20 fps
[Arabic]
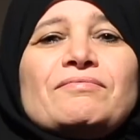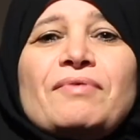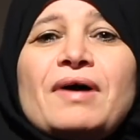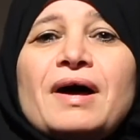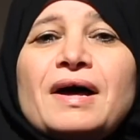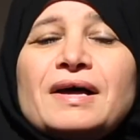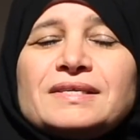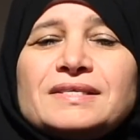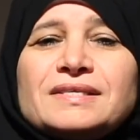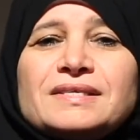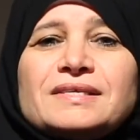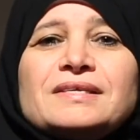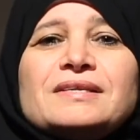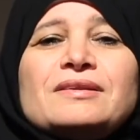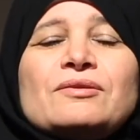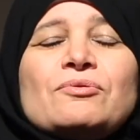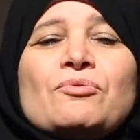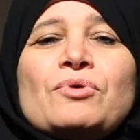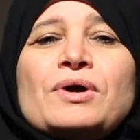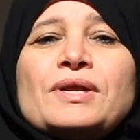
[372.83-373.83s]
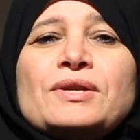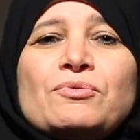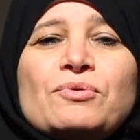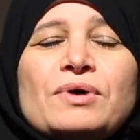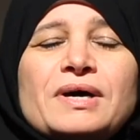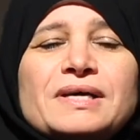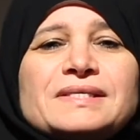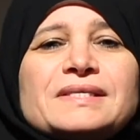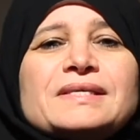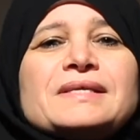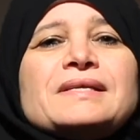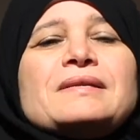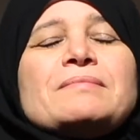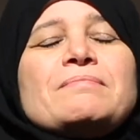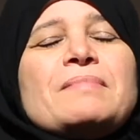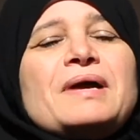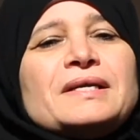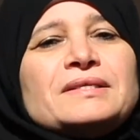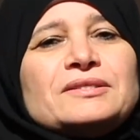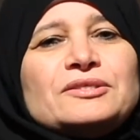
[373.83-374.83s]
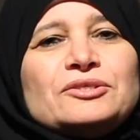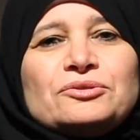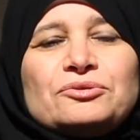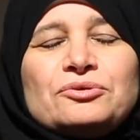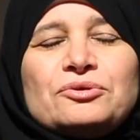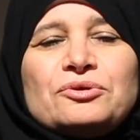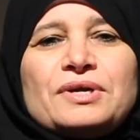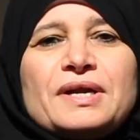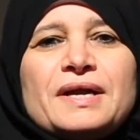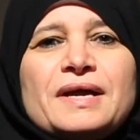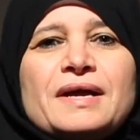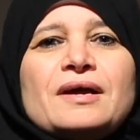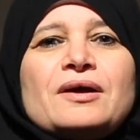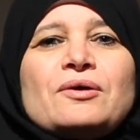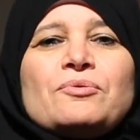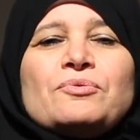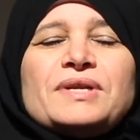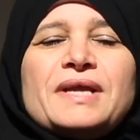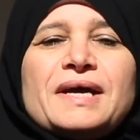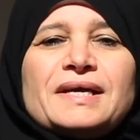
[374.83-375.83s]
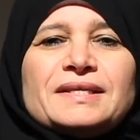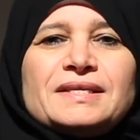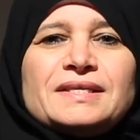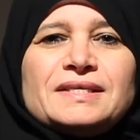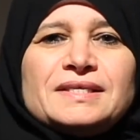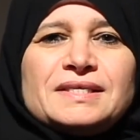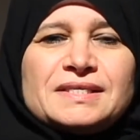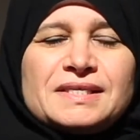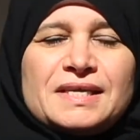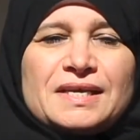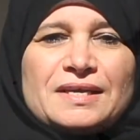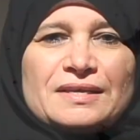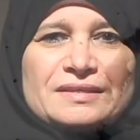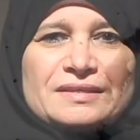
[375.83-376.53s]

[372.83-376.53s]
فاصل ونواصل مع الدكتوره وداد العيسى